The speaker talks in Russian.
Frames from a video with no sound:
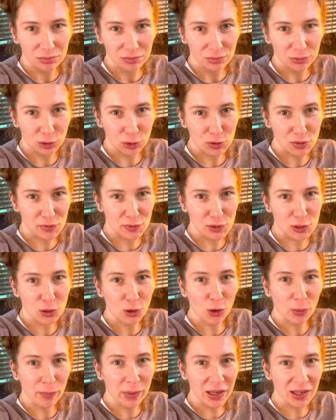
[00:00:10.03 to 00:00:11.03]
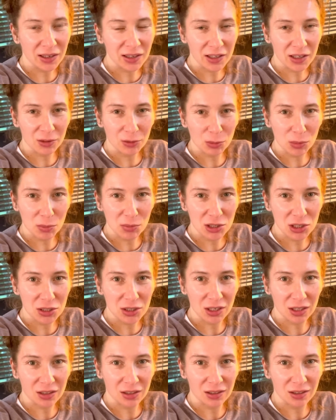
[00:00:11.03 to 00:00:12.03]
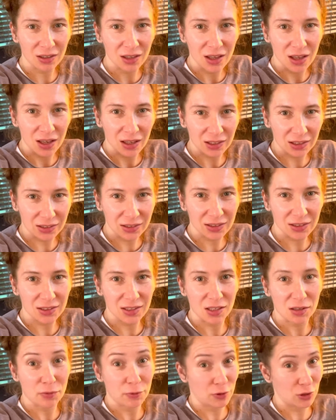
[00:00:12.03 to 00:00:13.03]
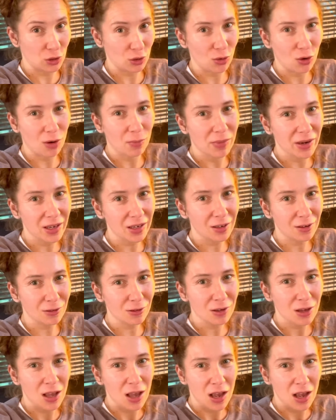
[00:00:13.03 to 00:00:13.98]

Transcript: То есть все об эко, я вам обещала рассказать все об эко,